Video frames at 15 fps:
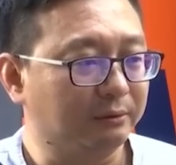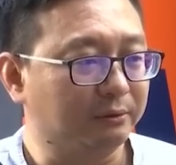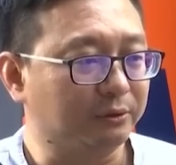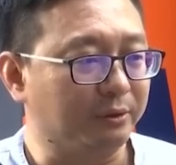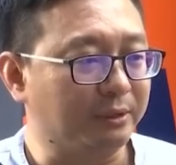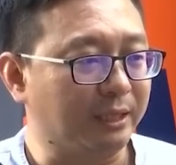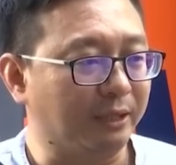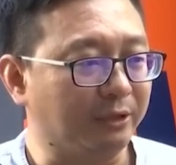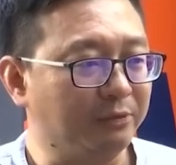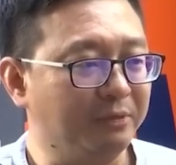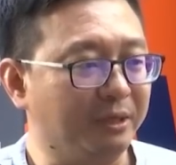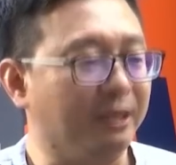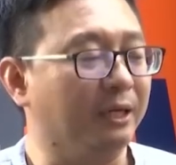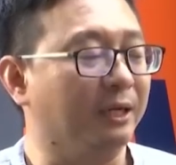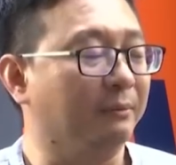ส่วนใหญ่ก็
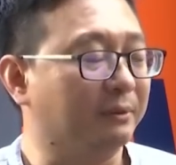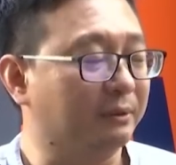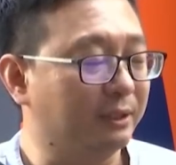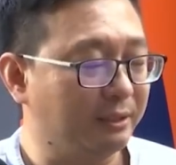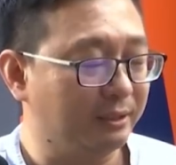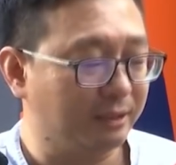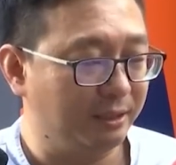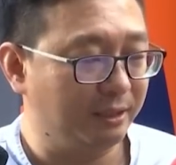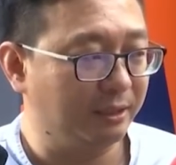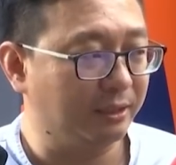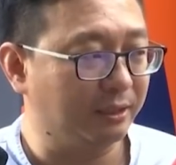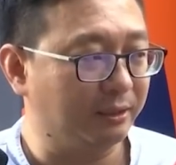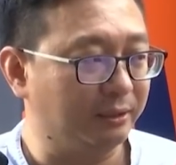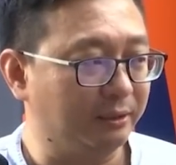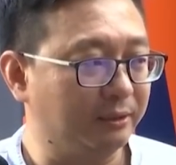เหมือนเดิมที่
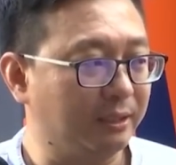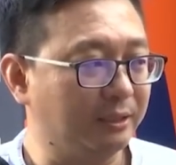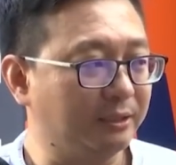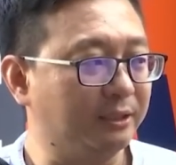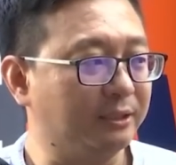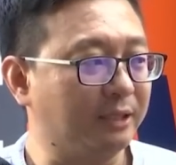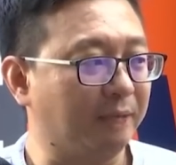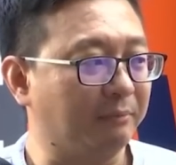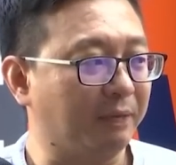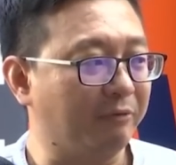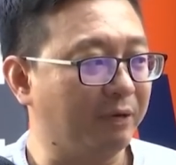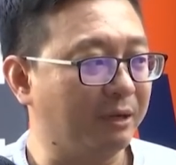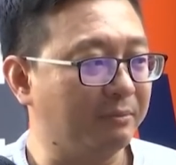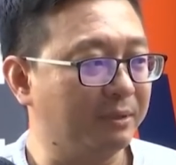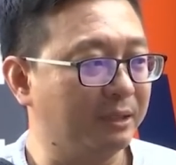เคยได้ชี้แจงไป
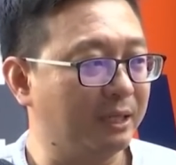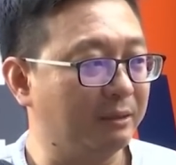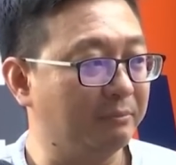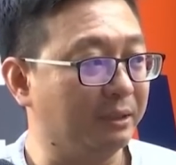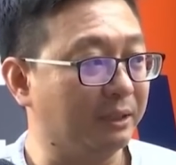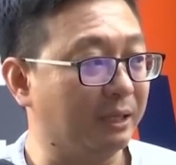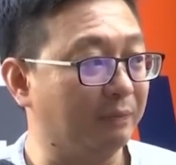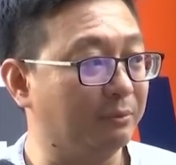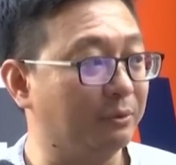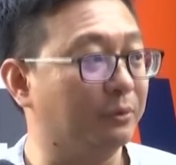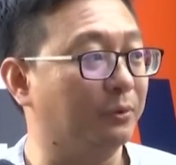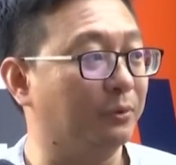ว่าเมื่อได้มีการพูด